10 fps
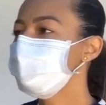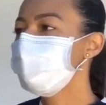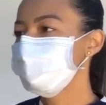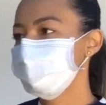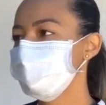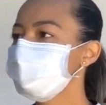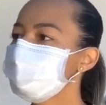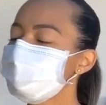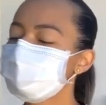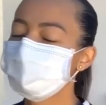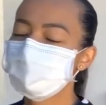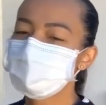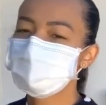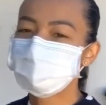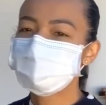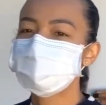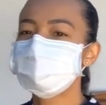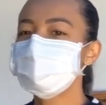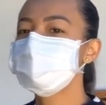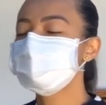e 50 anos
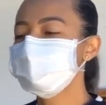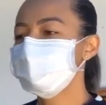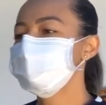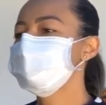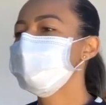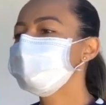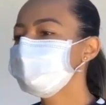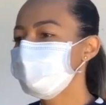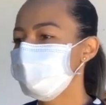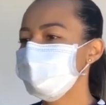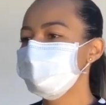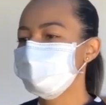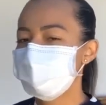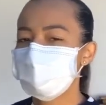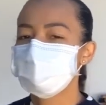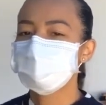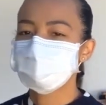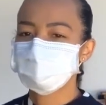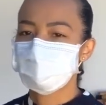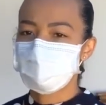45, se ele já teve né, algum
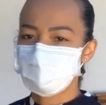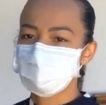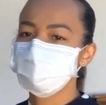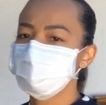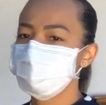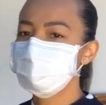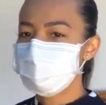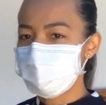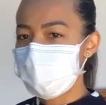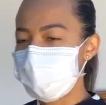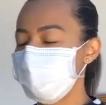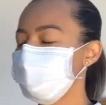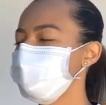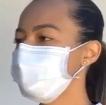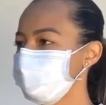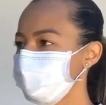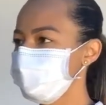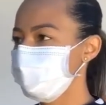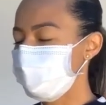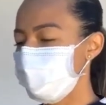histórico familiar de
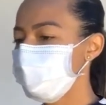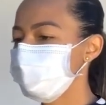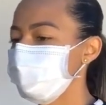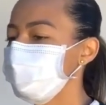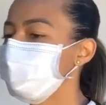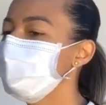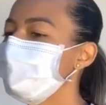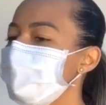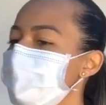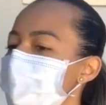câncer de próstata,